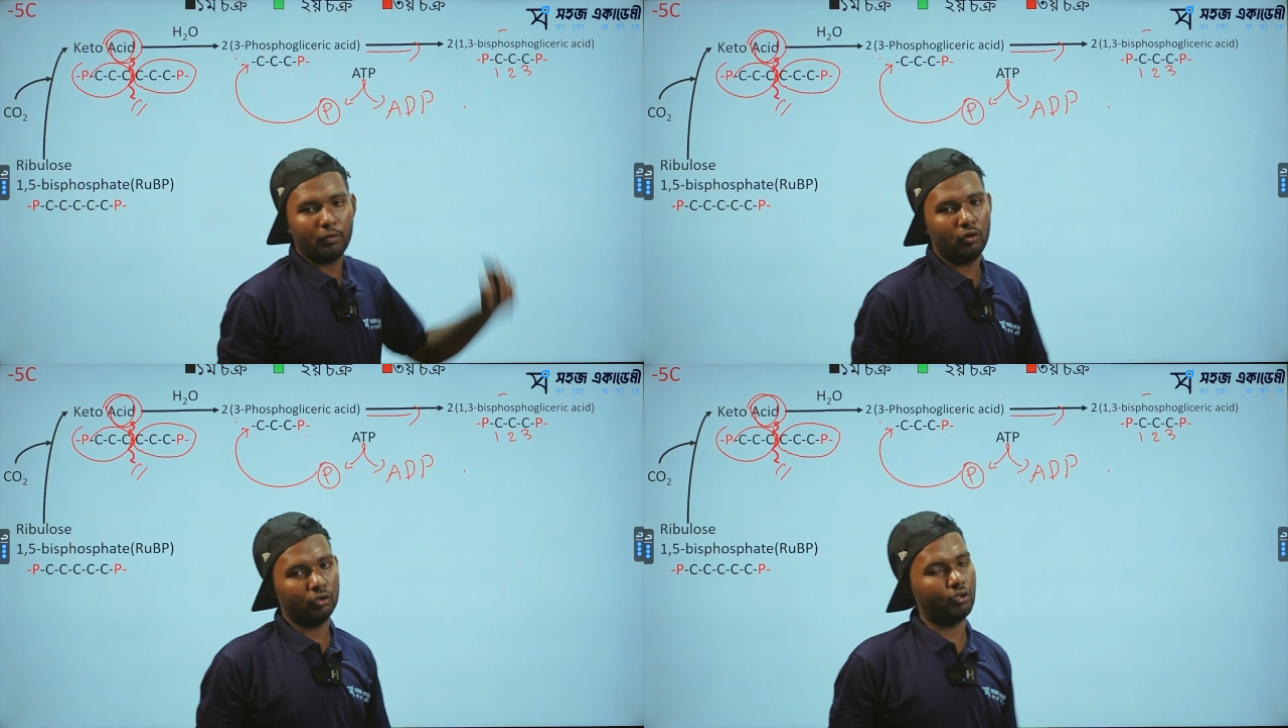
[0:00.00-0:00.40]

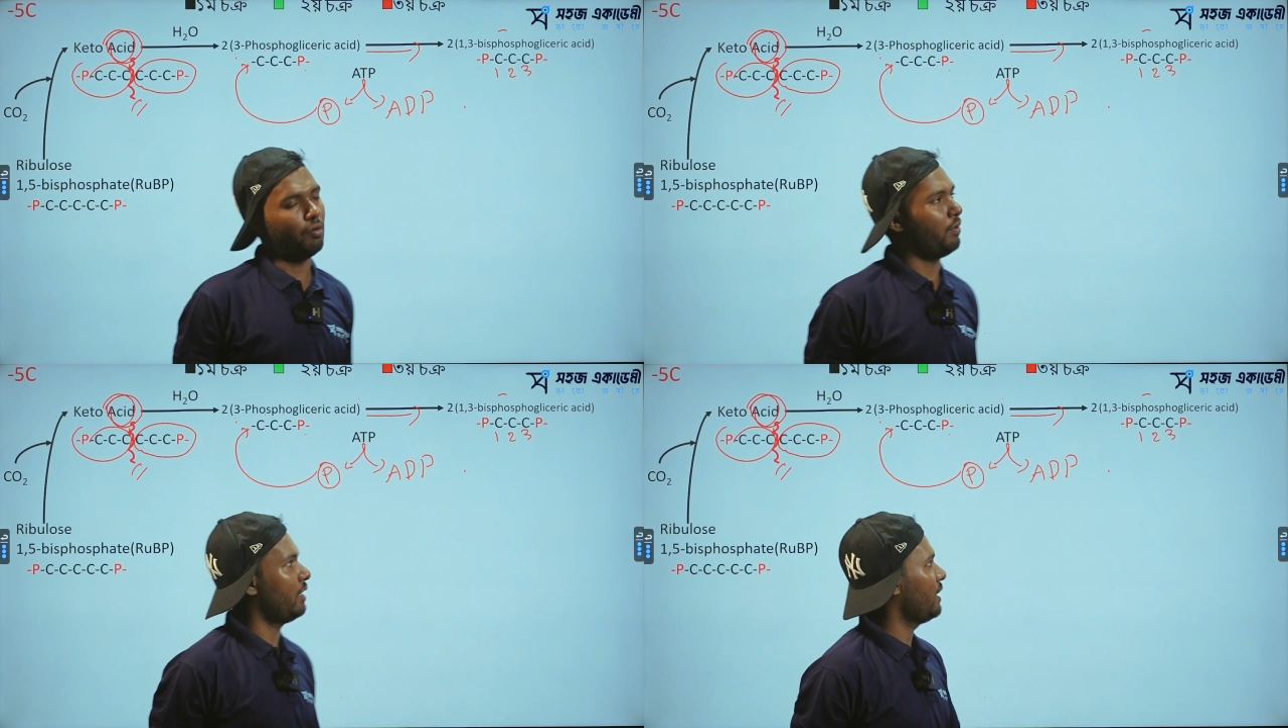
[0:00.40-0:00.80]
পরিণত
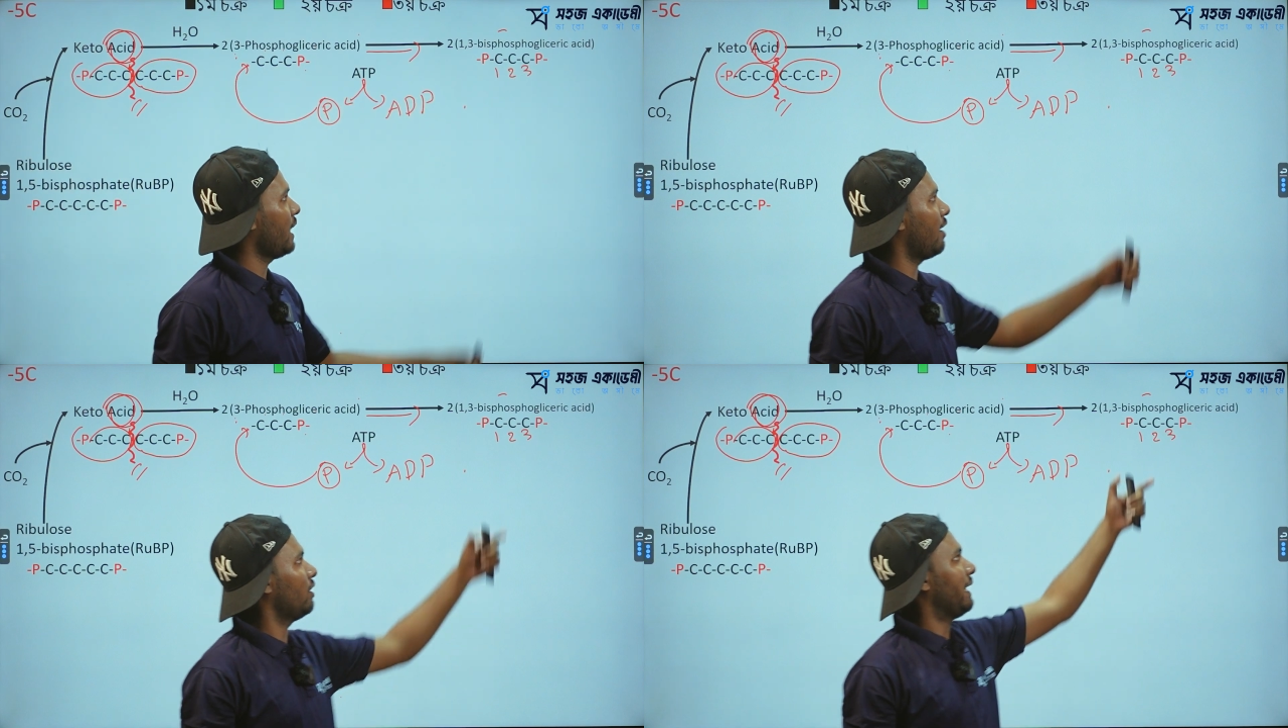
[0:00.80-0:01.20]
হবে
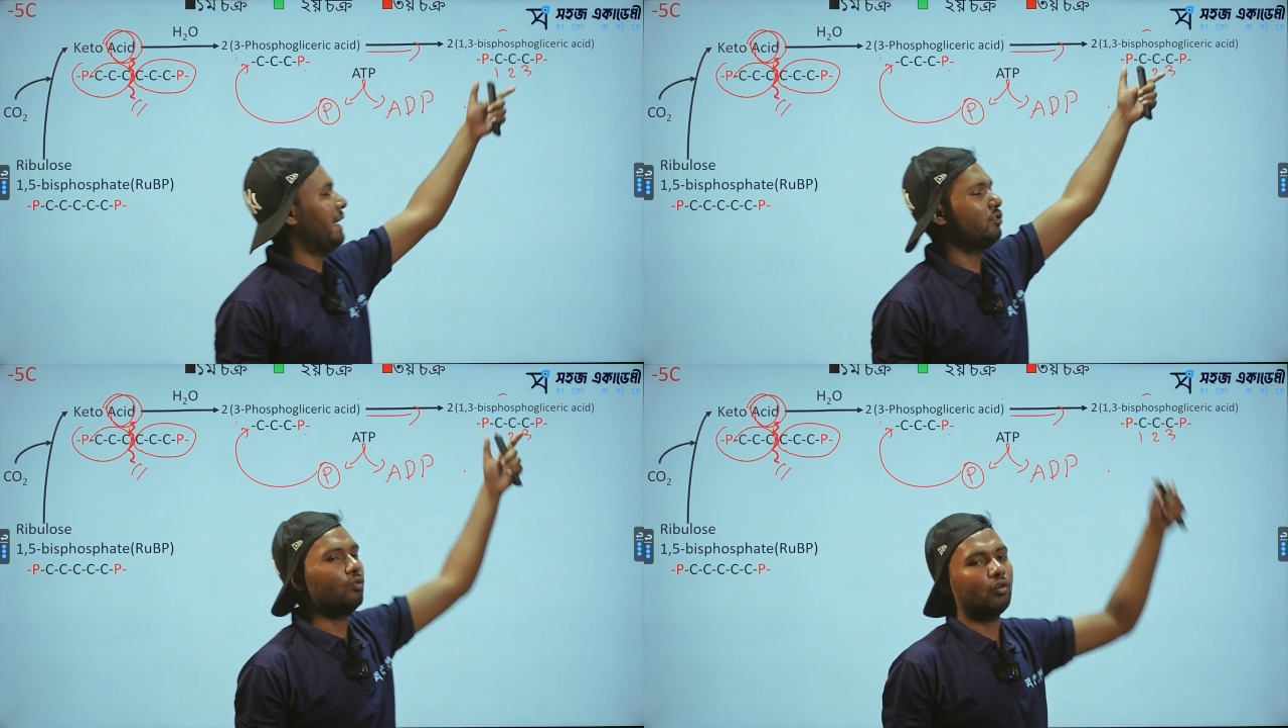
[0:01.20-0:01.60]
এখন
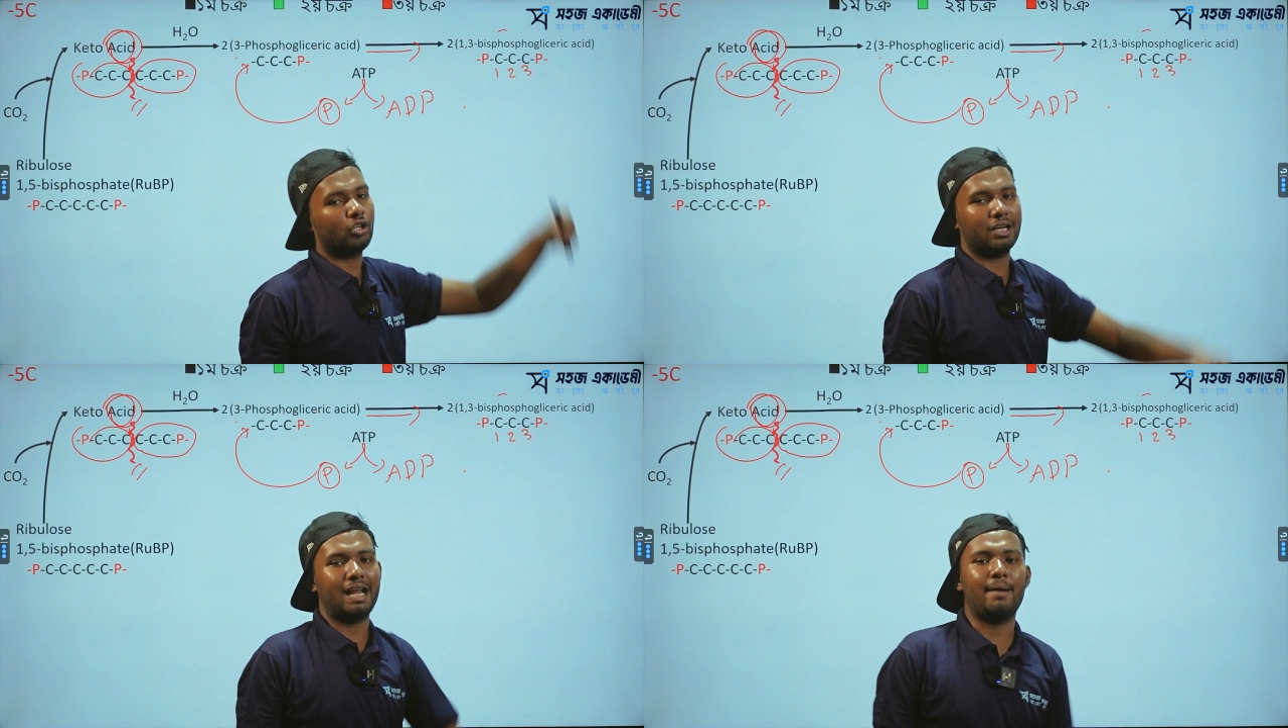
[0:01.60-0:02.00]
এই
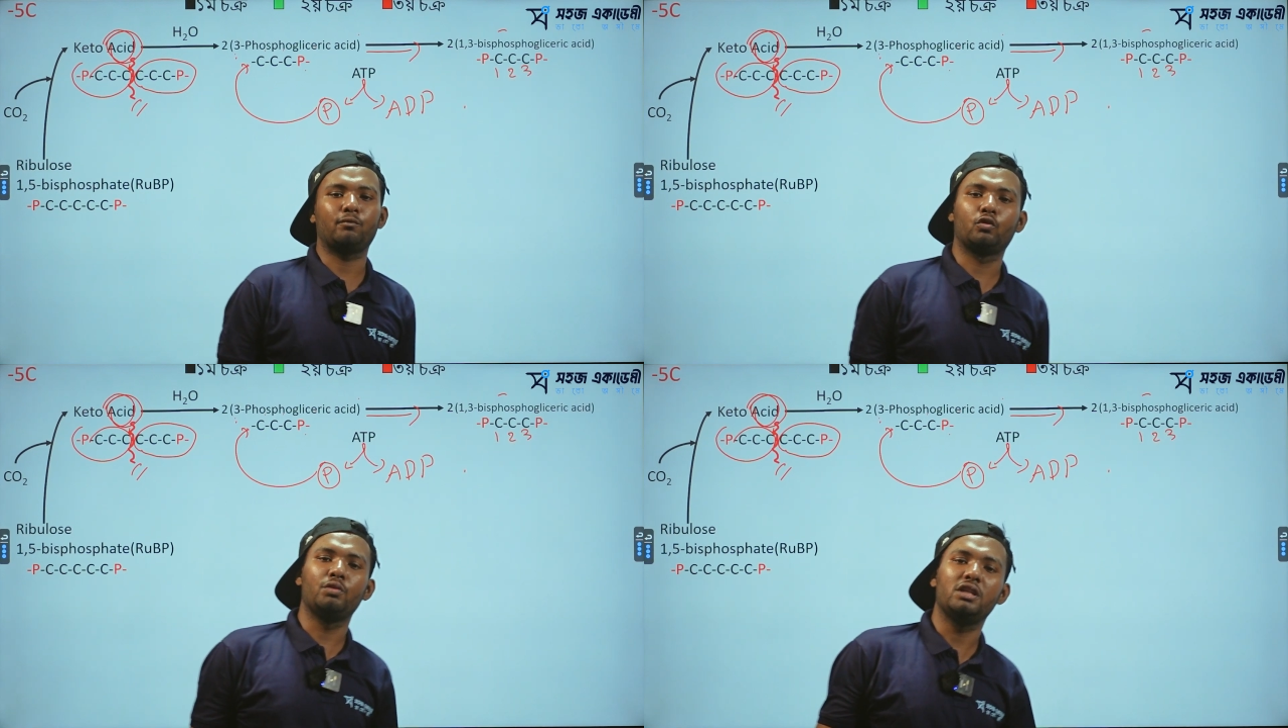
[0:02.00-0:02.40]
যৌগটার নাম
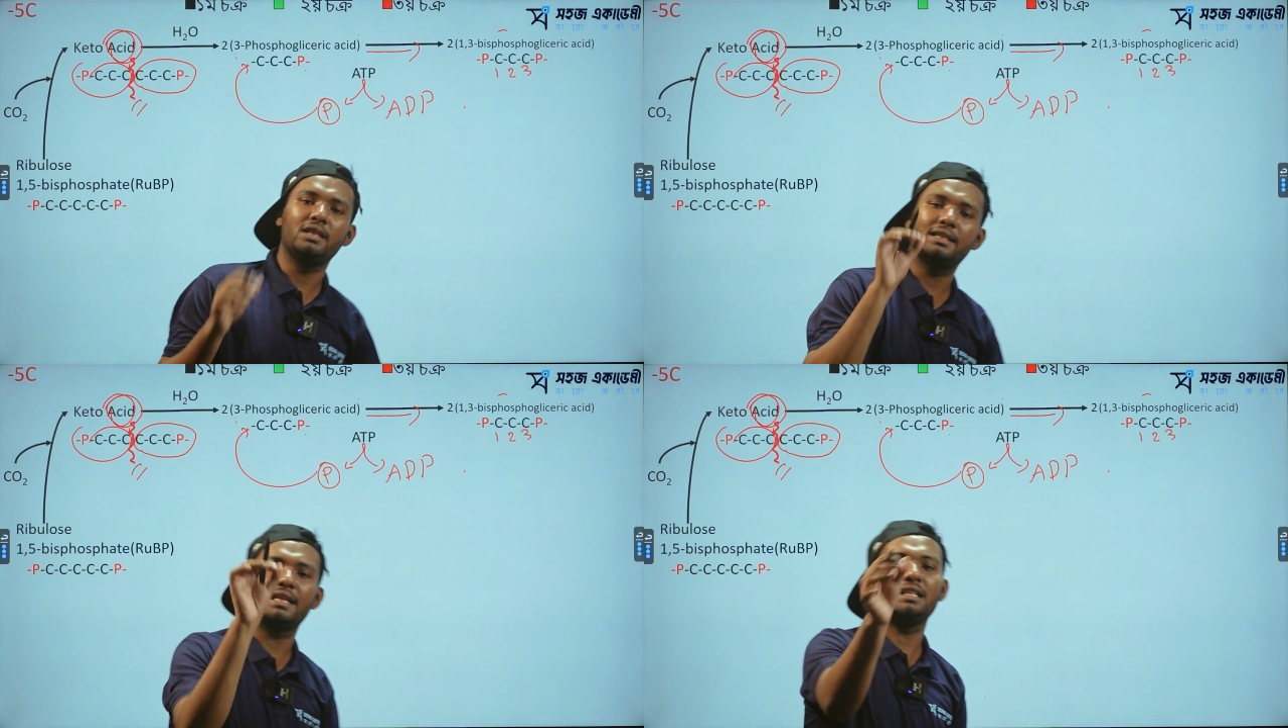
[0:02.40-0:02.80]
তুমি
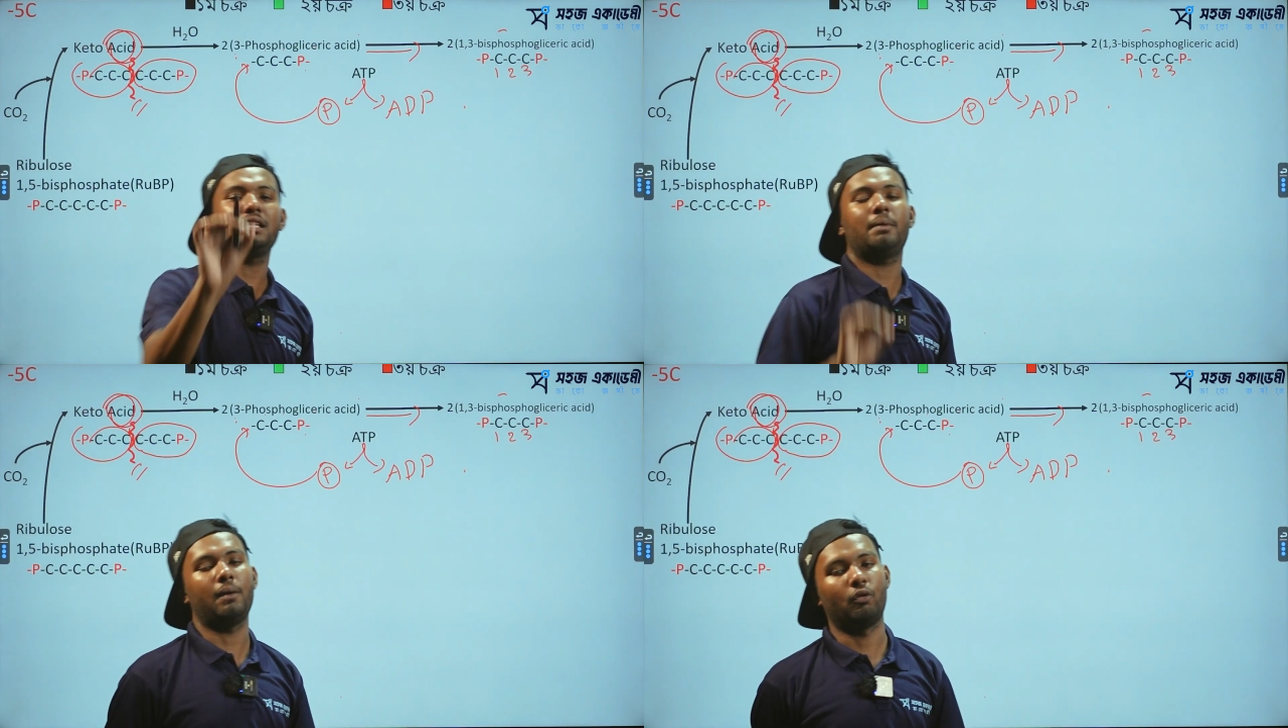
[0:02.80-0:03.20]
নিজে
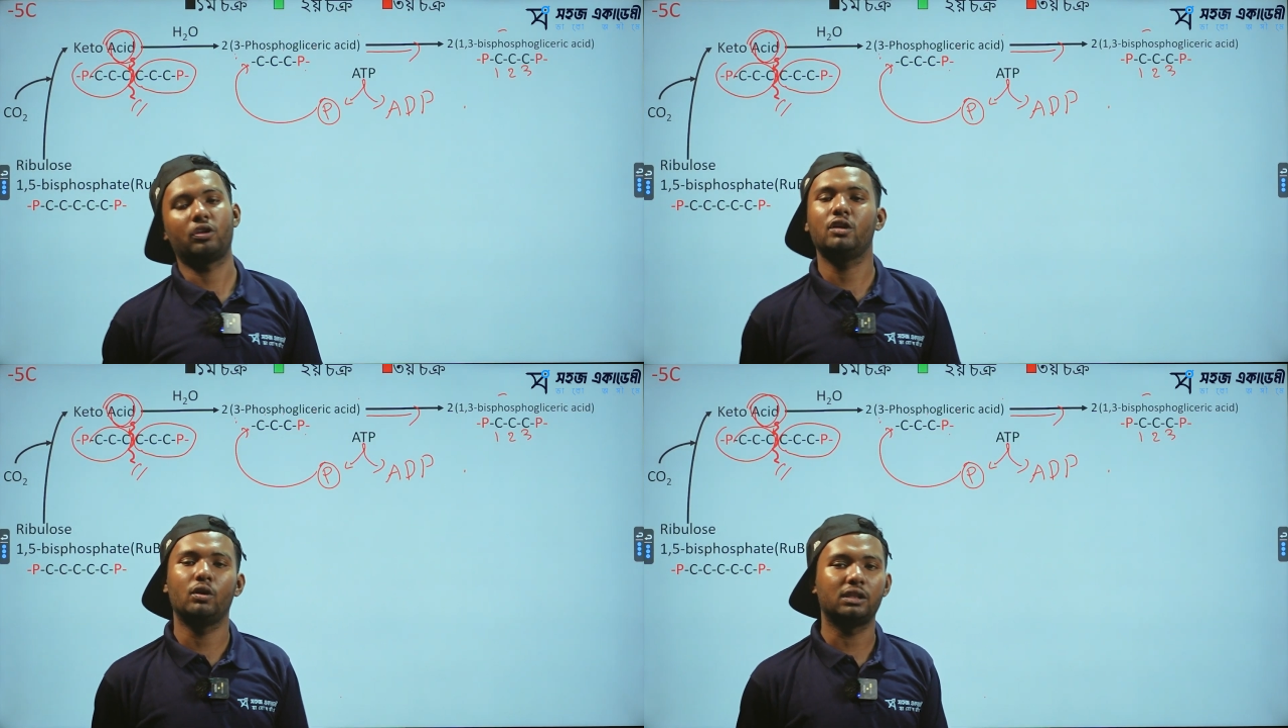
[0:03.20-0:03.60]
নিজে ভাবো
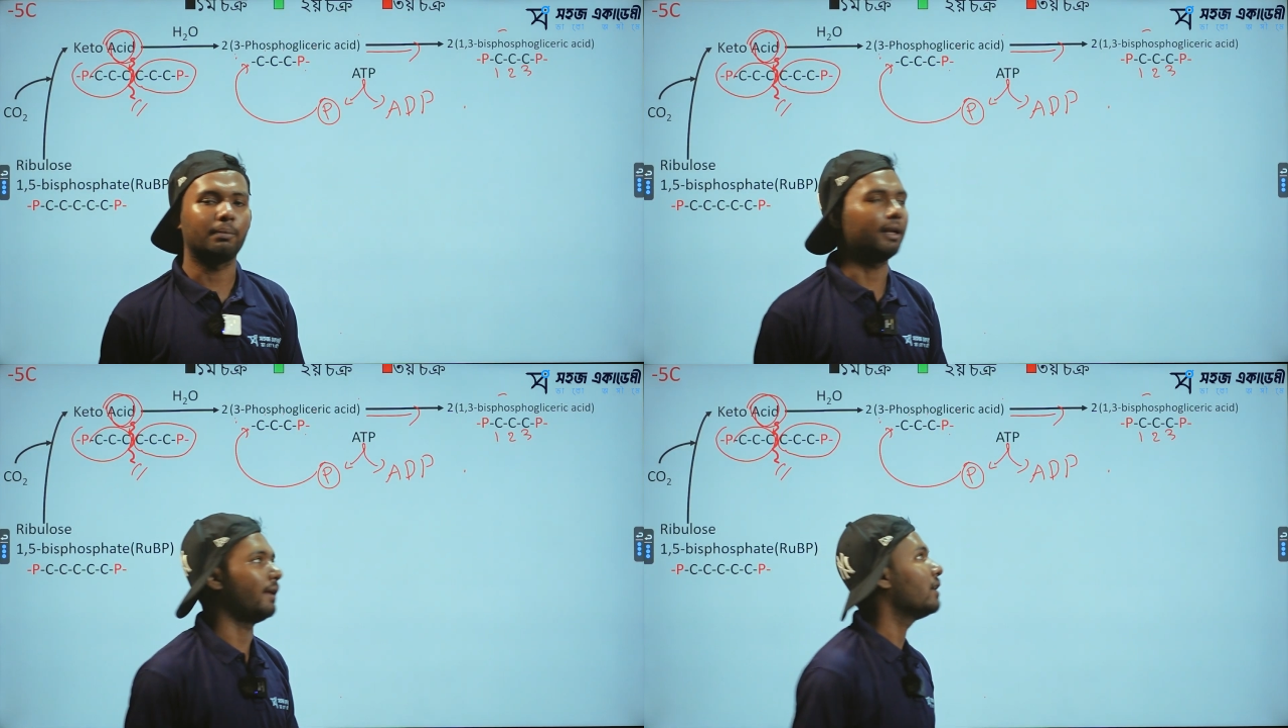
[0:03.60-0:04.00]
কি হইতে
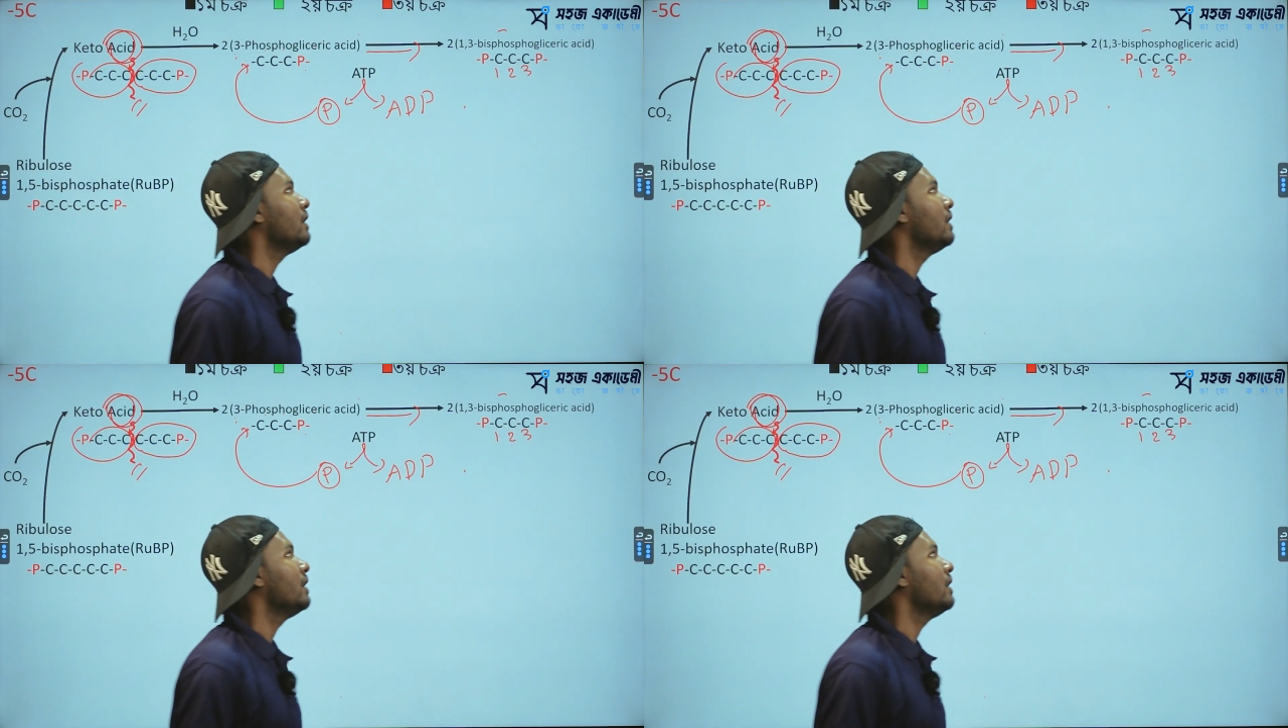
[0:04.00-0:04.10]
পারে